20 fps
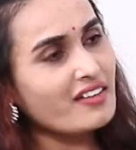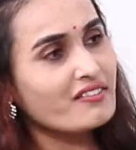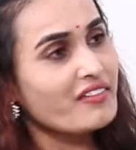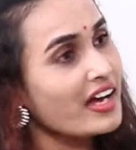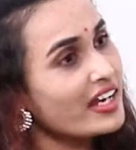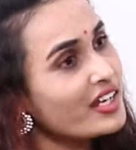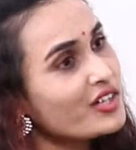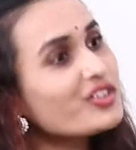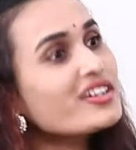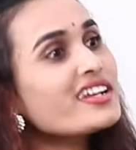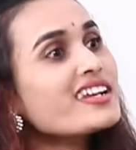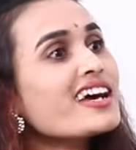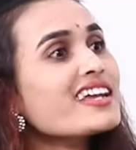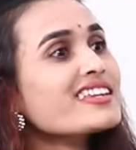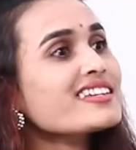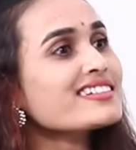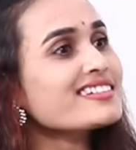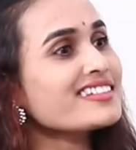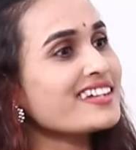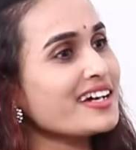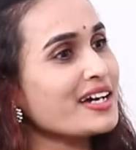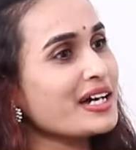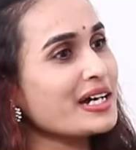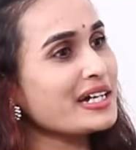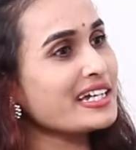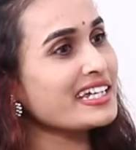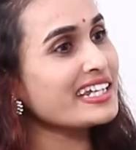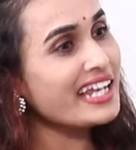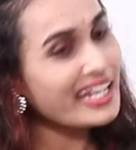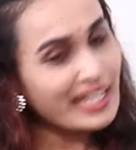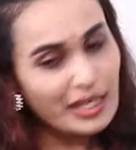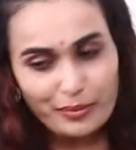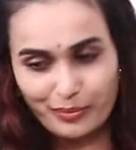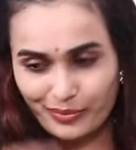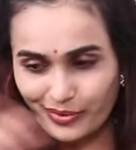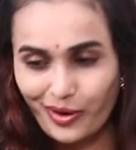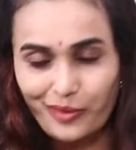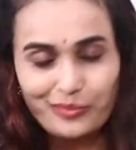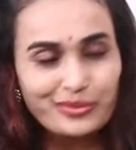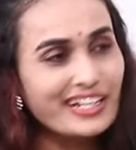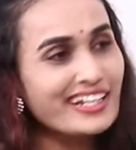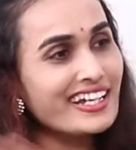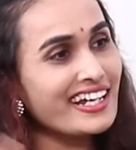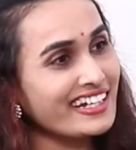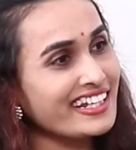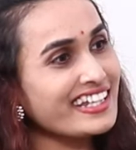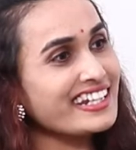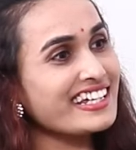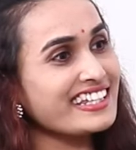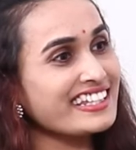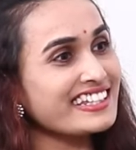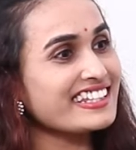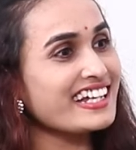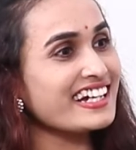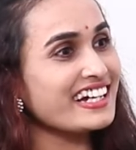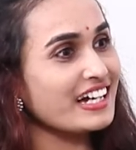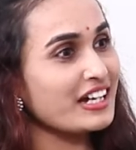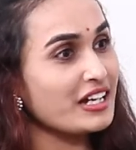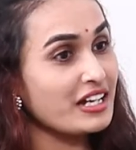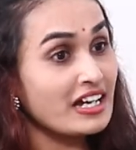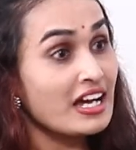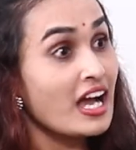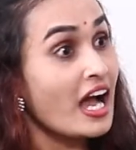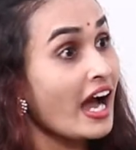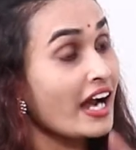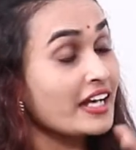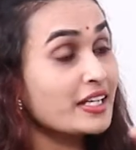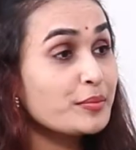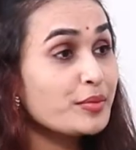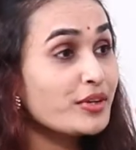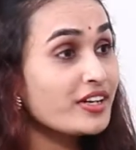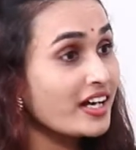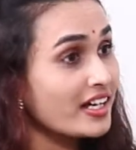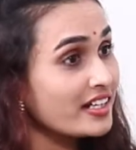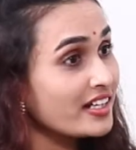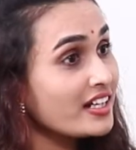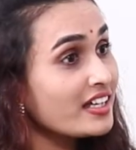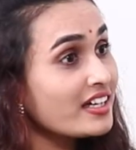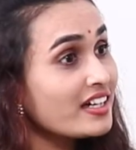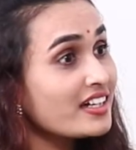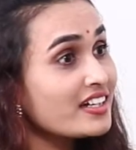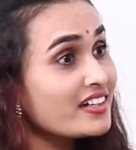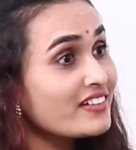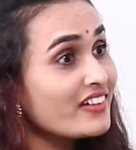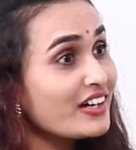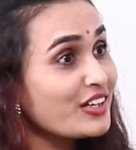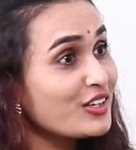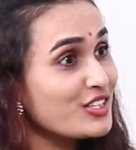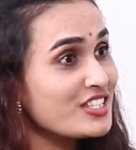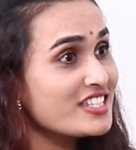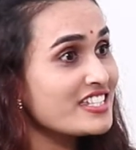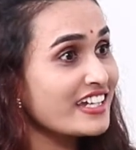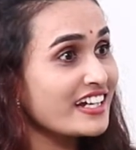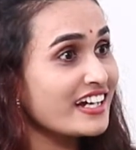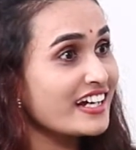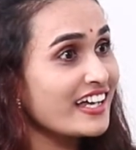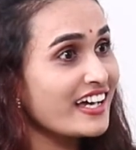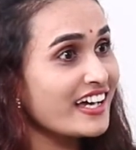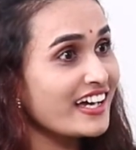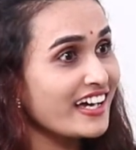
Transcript: వాళ్ళకు కూడా రాదంట ఇలాగే ప్రాంప్టింగ్ అన్నారు కదా ఇందాక అంటే ఇప్పుడు కన్నడ వాళ్ళు ఇక్కడ